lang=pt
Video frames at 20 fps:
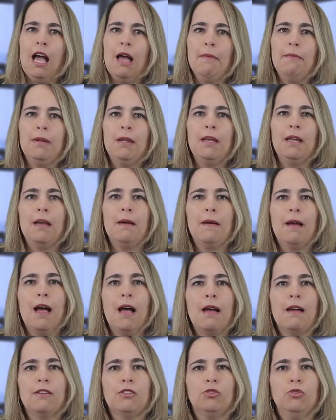abre
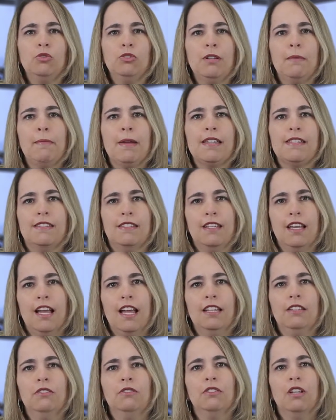a ajuda
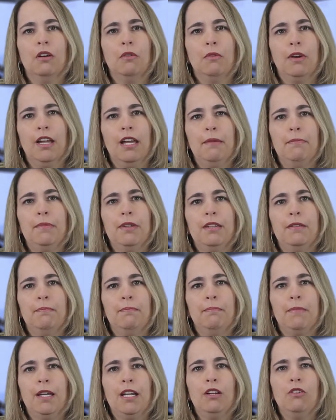baseado na web
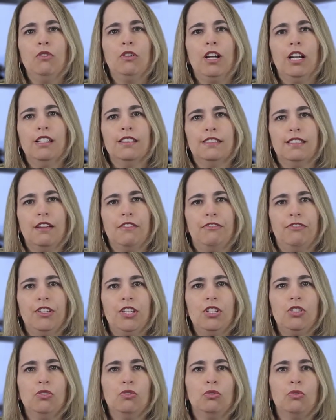para localizar
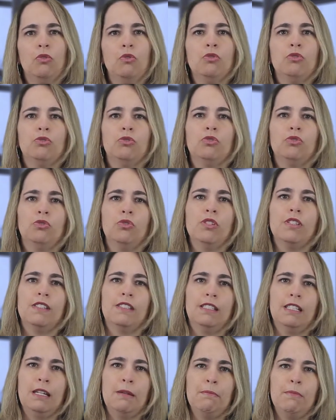vídeos com instruções
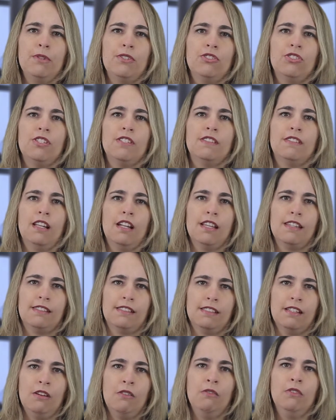simples de
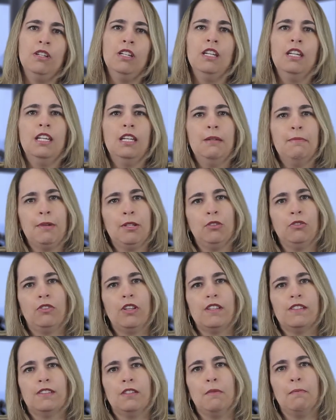instalação e
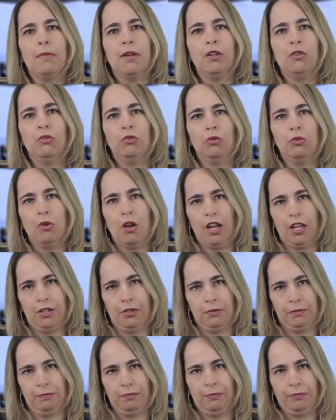manutenção para o usuário.